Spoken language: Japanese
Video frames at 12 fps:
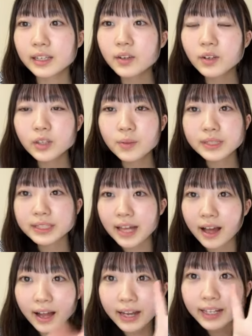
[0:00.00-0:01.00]
京都マサ
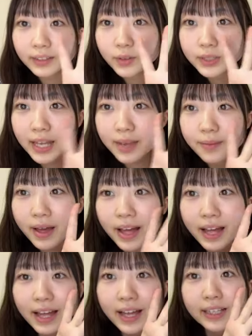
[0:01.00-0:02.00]
さんありがとうござい
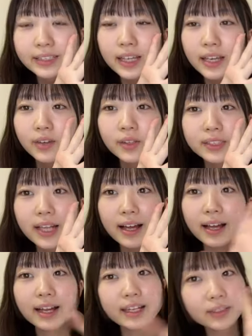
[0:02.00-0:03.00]
ますよしさ
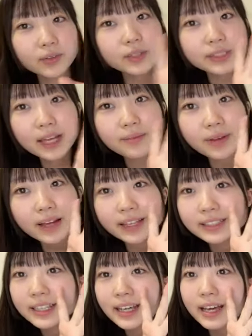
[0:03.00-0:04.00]
んありがとうござい
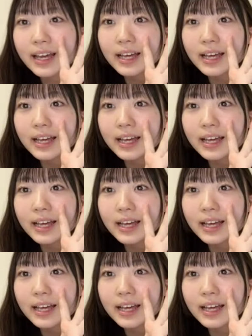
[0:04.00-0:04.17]
ます